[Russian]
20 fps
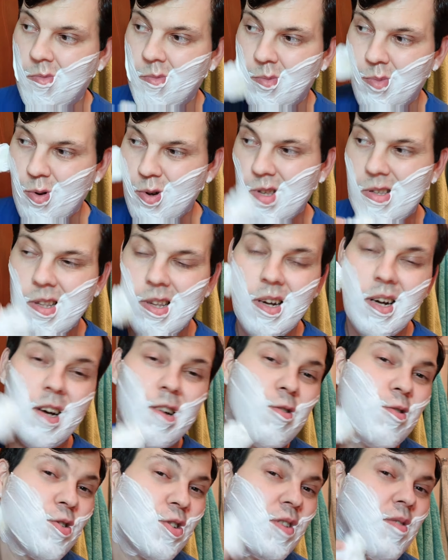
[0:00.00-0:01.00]
после
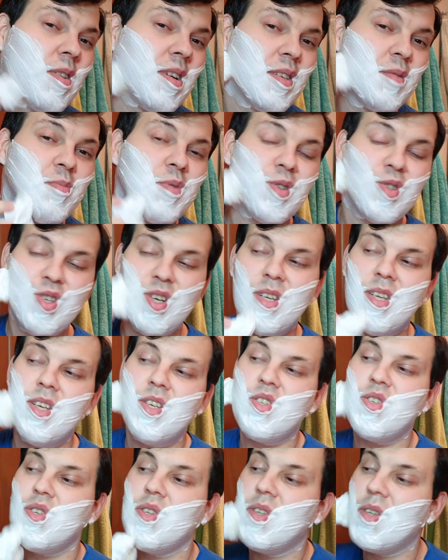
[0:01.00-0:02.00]
хорошего размягчения
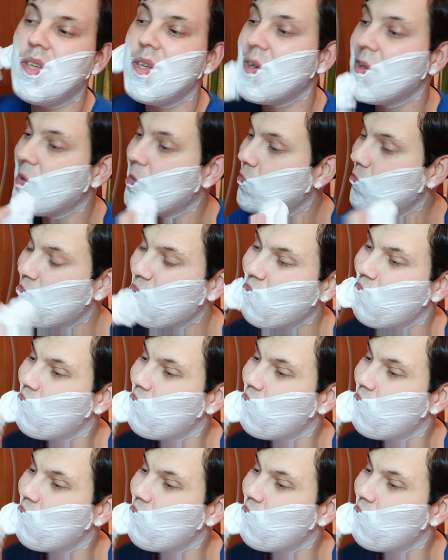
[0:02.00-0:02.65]
щетины,